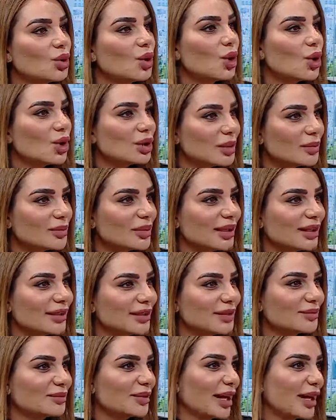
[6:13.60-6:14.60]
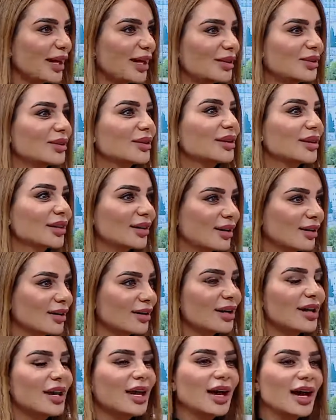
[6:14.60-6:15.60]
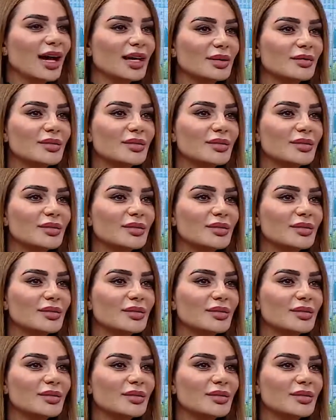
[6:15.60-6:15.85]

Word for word: هون بيخلق بحاله الثقه انا